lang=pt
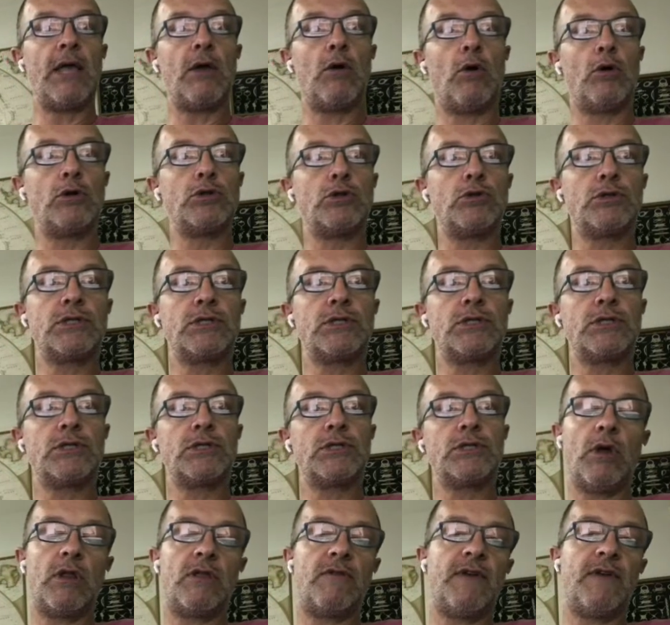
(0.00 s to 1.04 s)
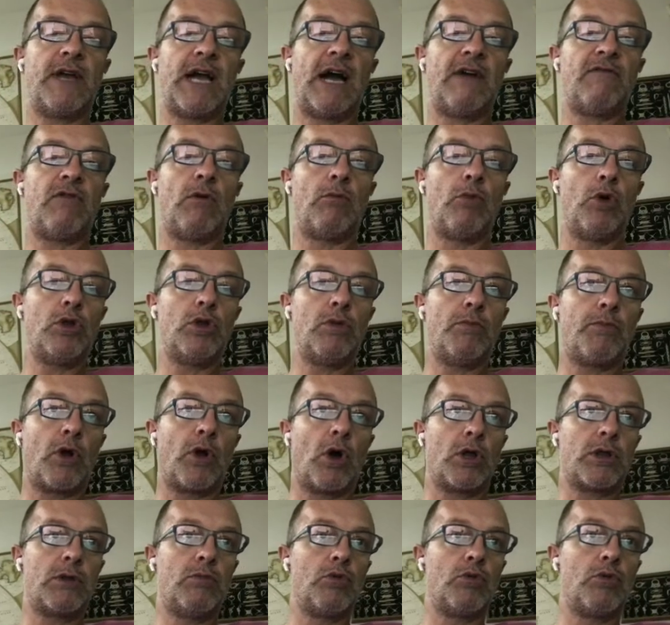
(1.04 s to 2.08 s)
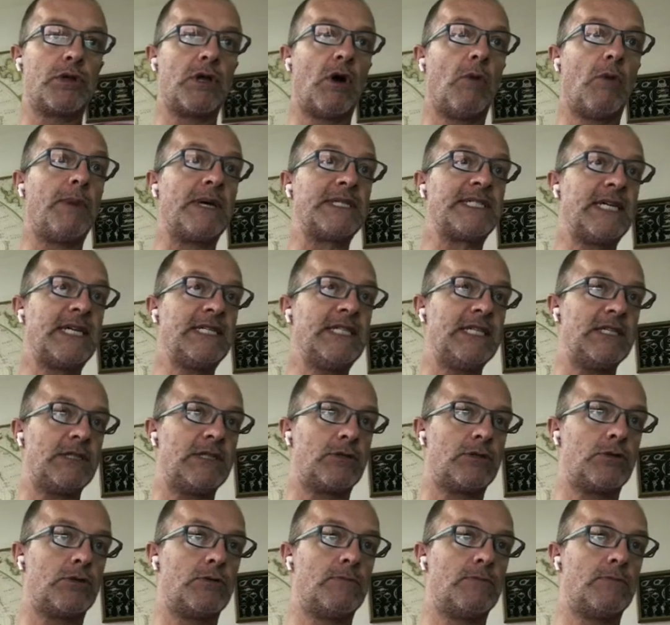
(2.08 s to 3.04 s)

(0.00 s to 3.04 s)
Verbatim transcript: onde os canhões ficavam muito próximos ao passadiço.